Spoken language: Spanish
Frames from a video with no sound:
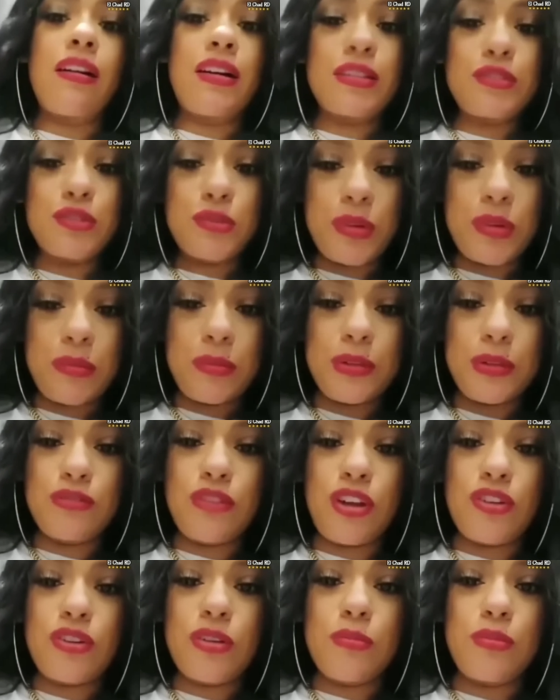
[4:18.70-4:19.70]
cuando me preguntaron que
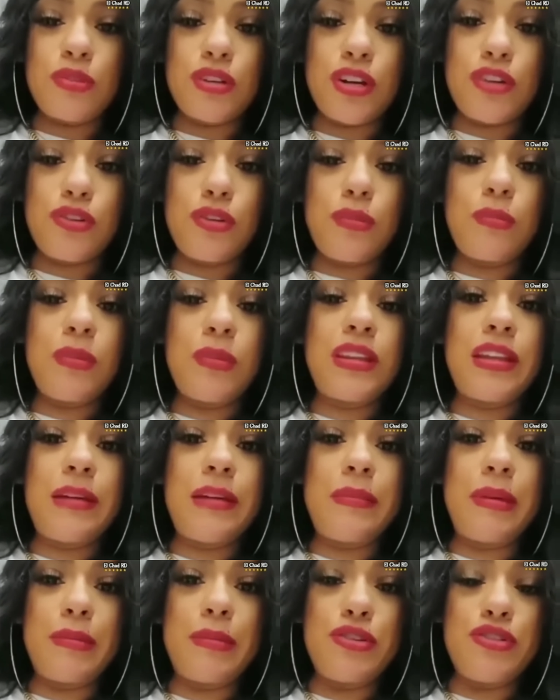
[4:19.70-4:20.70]
por qué no invita a Mami
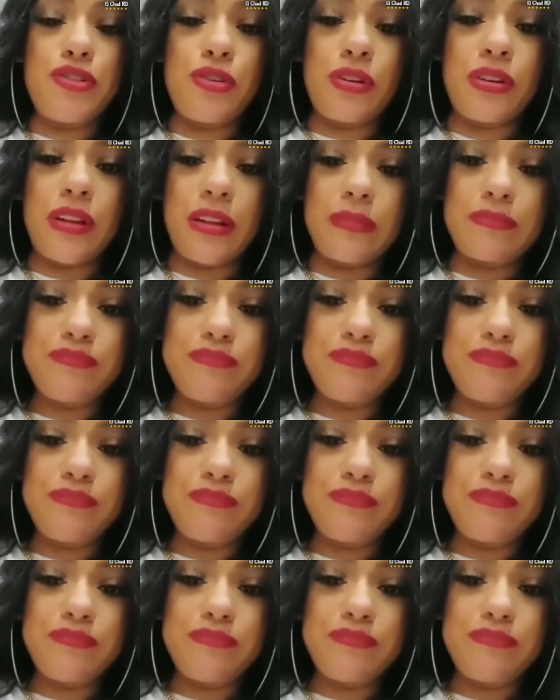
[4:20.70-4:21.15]
Jordan.